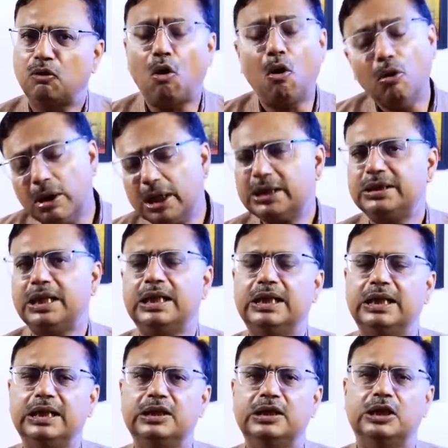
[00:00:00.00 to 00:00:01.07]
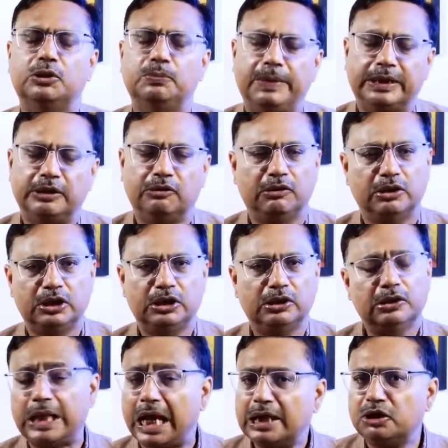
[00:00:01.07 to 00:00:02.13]
কংগ্রেস তাদেরকে সাসপেন্ড করেছিল
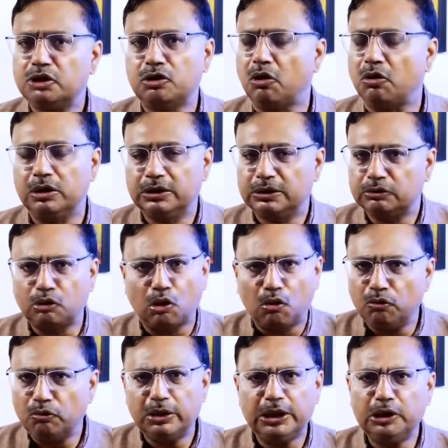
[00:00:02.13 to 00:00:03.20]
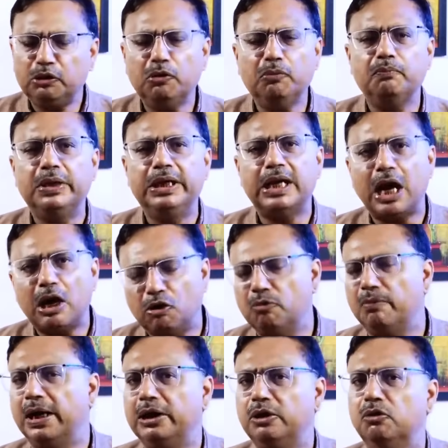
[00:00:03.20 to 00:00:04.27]
দ্যাটস অল তখনও কিন্তু মীরা
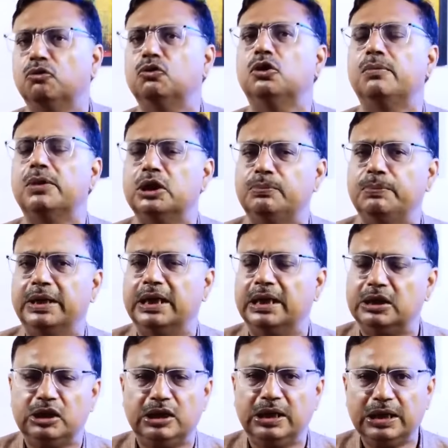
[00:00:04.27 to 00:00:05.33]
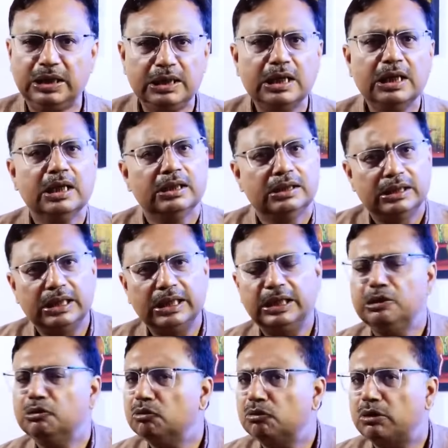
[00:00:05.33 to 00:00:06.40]
কুমার লোকসভা স্পিকার ছিলেন তিনি
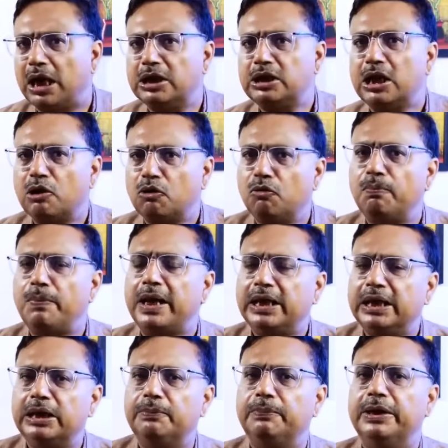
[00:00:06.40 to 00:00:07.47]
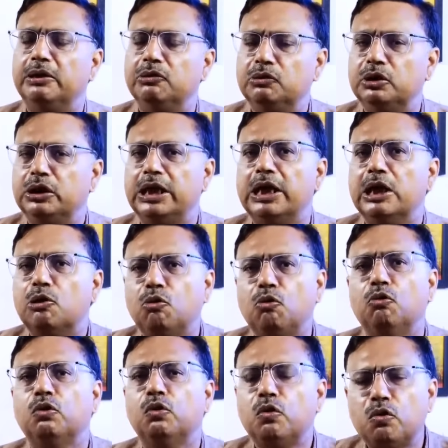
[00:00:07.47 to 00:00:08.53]
কিন্তু রাজা গোপালের বিরুদ্ধে
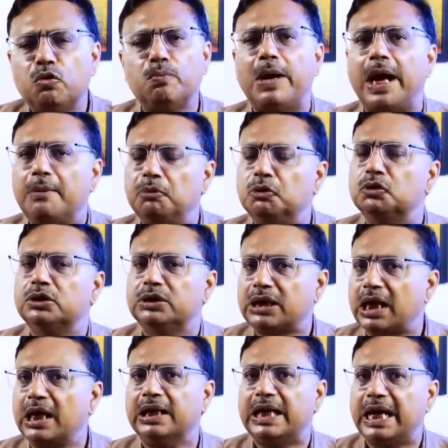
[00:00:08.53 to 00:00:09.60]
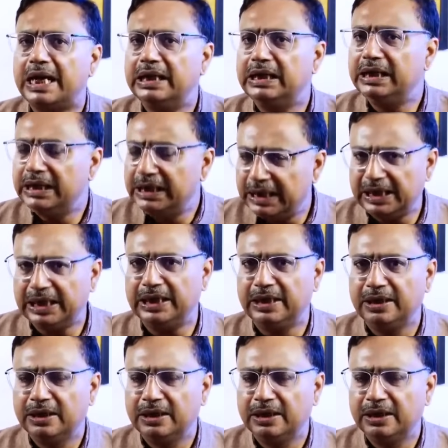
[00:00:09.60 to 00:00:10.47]
কোনো ব্যবস্থা নেননি